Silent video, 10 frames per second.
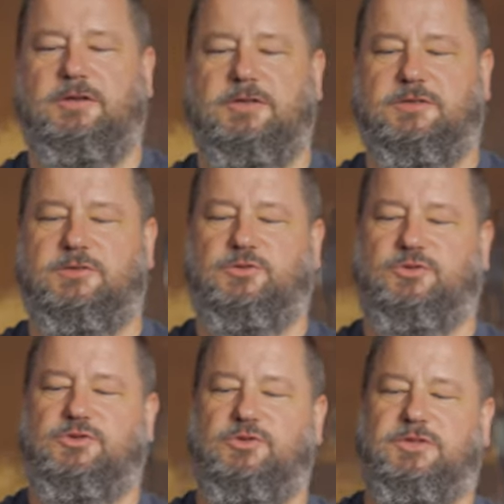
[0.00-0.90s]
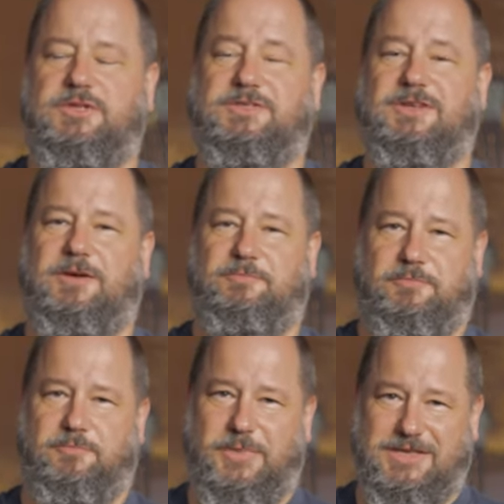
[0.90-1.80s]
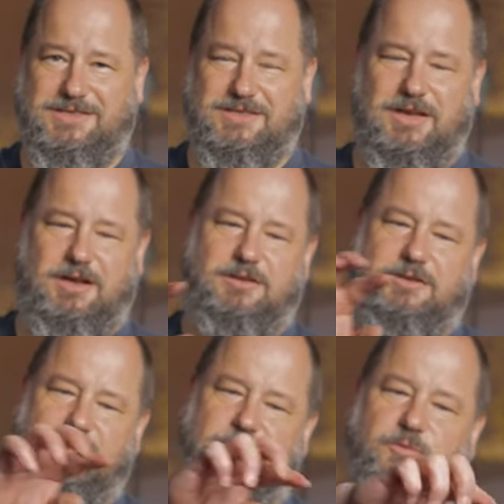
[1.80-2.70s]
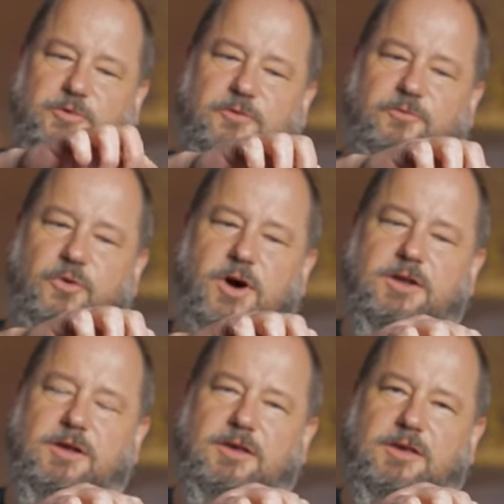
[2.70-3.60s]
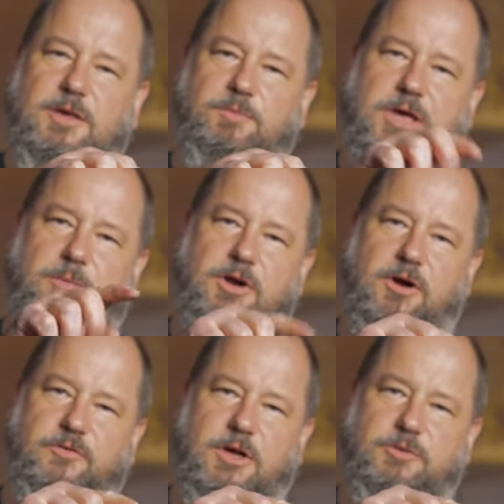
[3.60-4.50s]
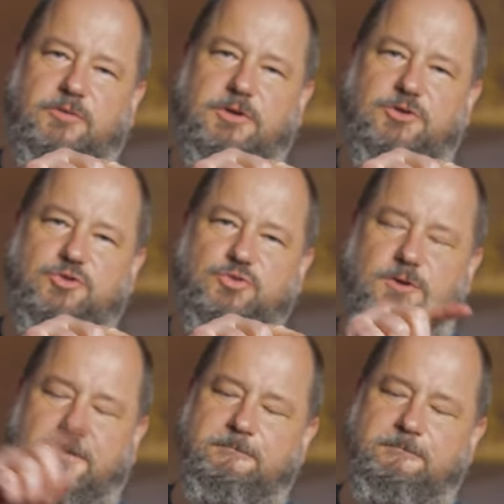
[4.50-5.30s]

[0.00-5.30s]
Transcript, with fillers: ist dann sozusagen das am besten hält. Das hat vorne Kipphebelaufnahme für den Schuh